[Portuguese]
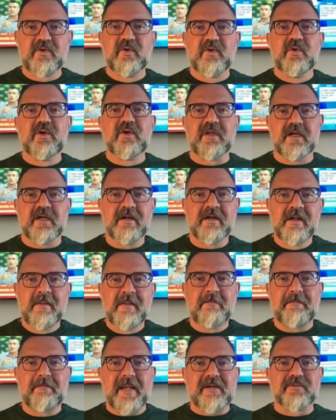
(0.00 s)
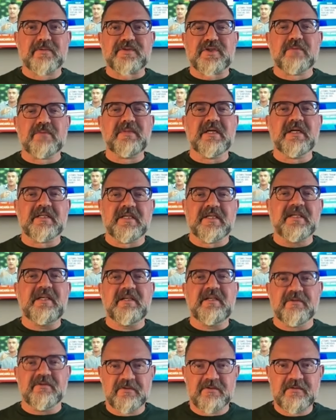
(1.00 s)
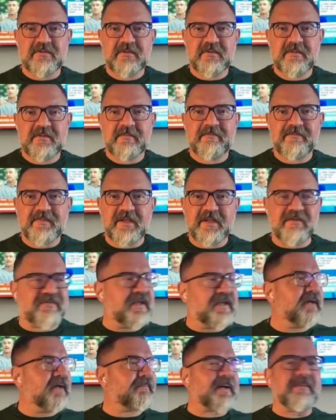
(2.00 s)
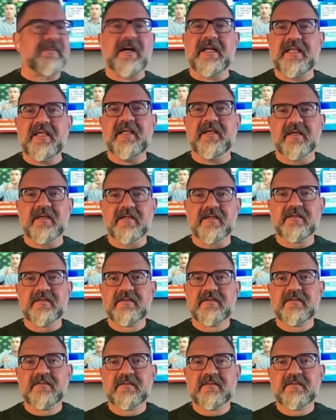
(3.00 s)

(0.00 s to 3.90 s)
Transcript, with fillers: Ô Lula, pegue o seu banquinho e venha pra Marinha